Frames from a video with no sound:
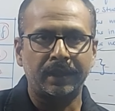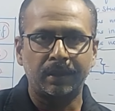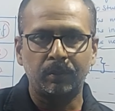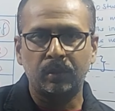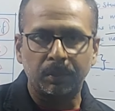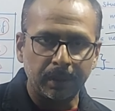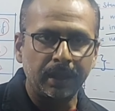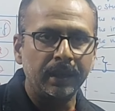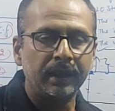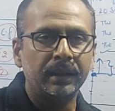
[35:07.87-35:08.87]
डाटा हम लोग को मिला
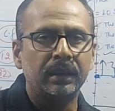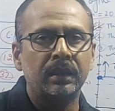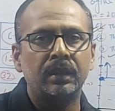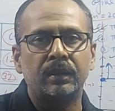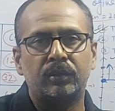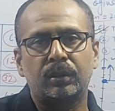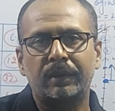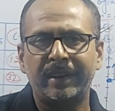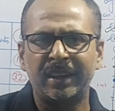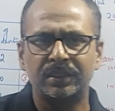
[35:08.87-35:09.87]
है थोड़ा
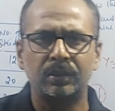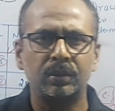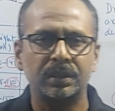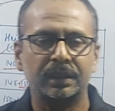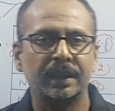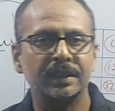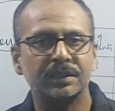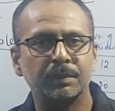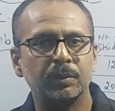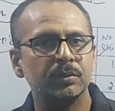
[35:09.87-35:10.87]
वेरिएशन हो सकता है
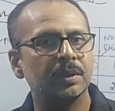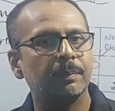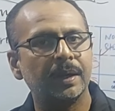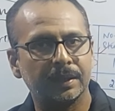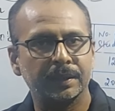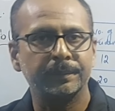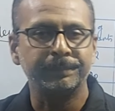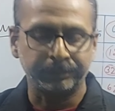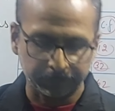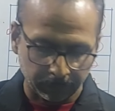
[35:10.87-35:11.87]
आंसर में उससे बट
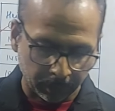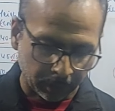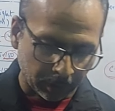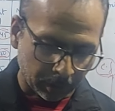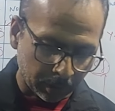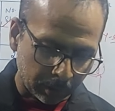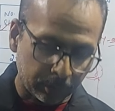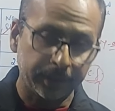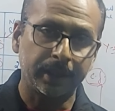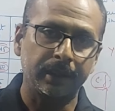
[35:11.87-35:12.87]

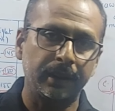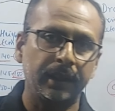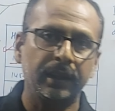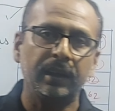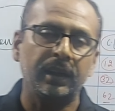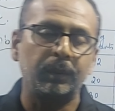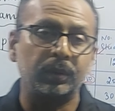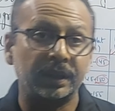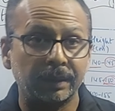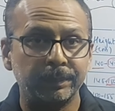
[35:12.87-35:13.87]
कोई दिक्कत नहीं है आप
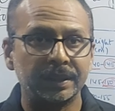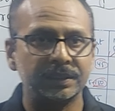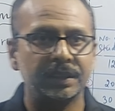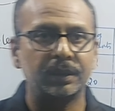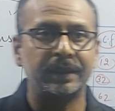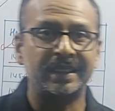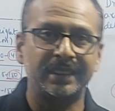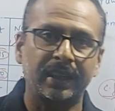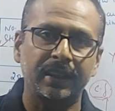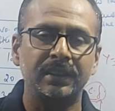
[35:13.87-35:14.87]
लोग ग्राफ पे कीजिएगा तो
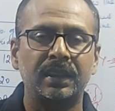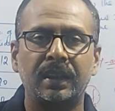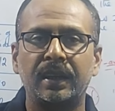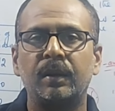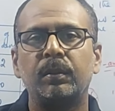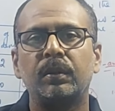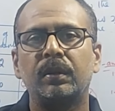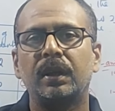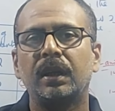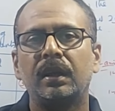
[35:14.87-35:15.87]
एक्जैक्ट आंसर आएगा आप
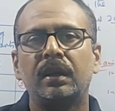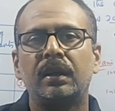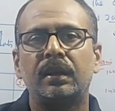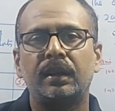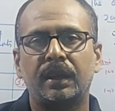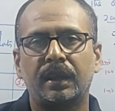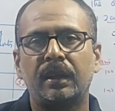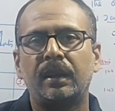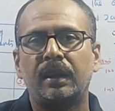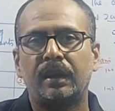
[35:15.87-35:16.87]
लोगों का ठीक है
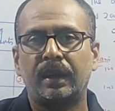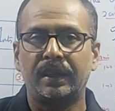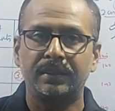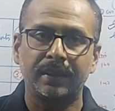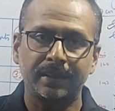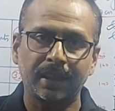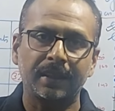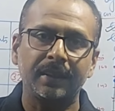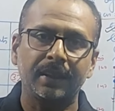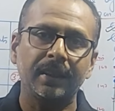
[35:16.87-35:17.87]
आंसर
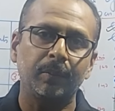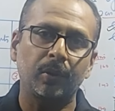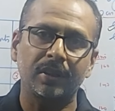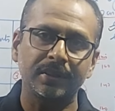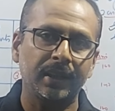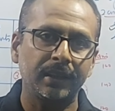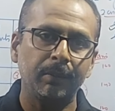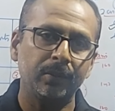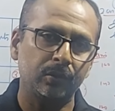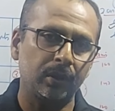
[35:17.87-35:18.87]
एग्जैक्ट नहीं आता है अप्रॉक्स ही आता है
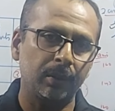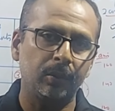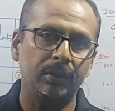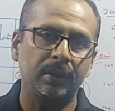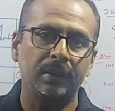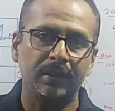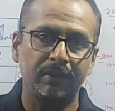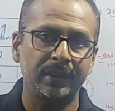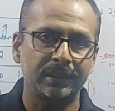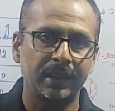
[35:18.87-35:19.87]
बस थोड़ा बहुत
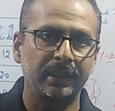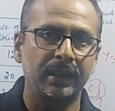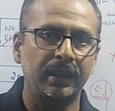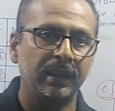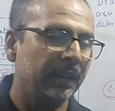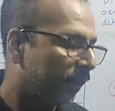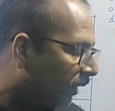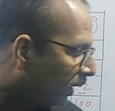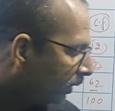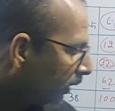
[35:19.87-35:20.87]
डिफरेंस रहता है
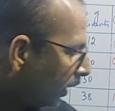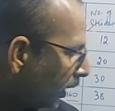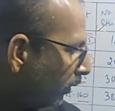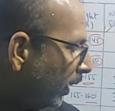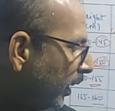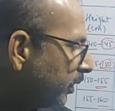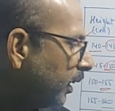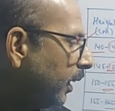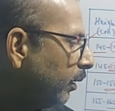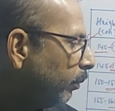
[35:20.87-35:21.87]
यहाँ से अगर
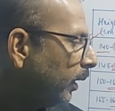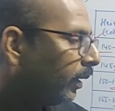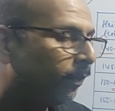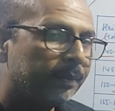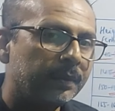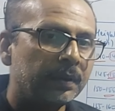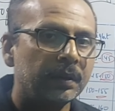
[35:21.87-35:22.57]
वेरिएशन है मतलब